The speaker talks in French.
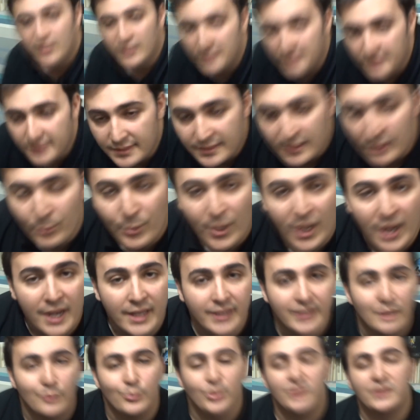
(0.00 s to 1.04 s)
N'hésitez pas à
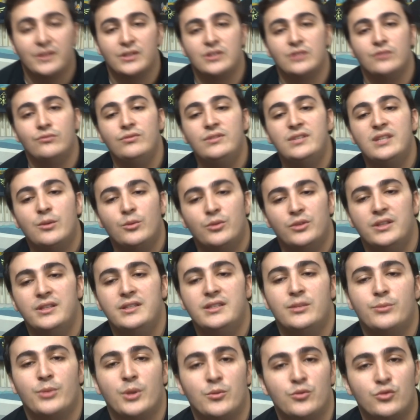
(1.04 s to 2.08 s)
liker, partager, vous abonner.
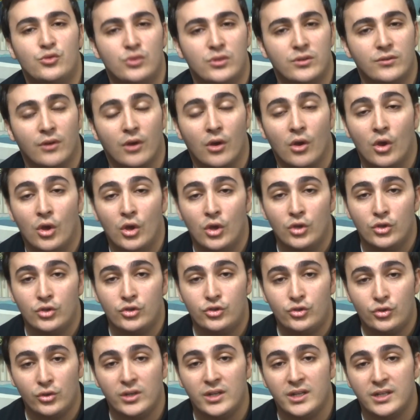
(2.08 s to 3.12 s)
N'hésitez pas à me suivre
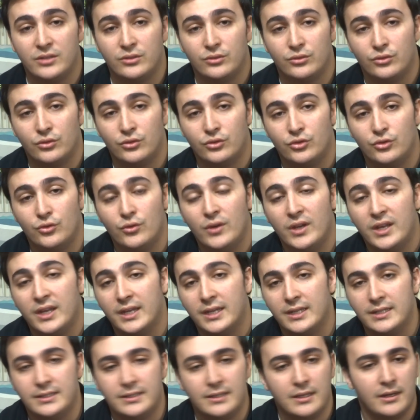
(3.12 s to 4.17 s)
sur les réseaux sociaux et
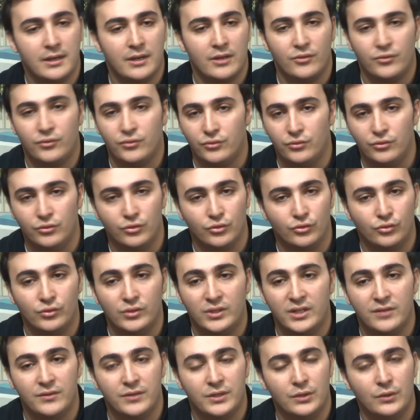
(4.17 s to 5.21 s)
restez à l'affût de
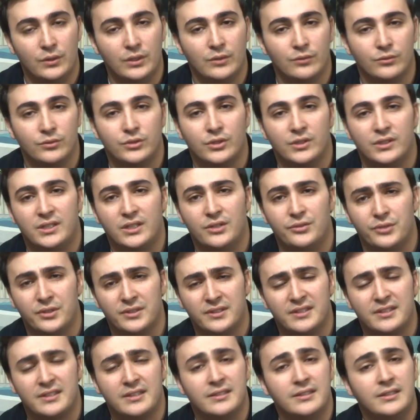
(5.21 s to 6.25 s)
toutes les vidéos qui vont sortir sur
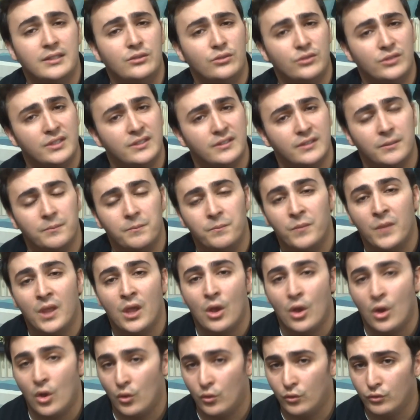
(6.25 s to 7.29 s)
Assassin's Creed Odyssey.
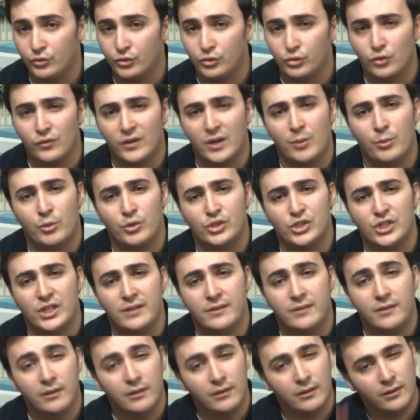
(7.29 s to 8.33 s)
On se retrouve à la
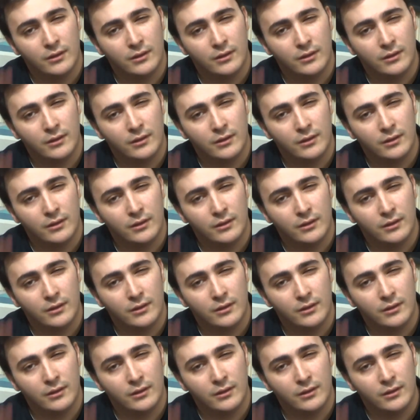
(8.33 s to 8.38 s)
prochaine.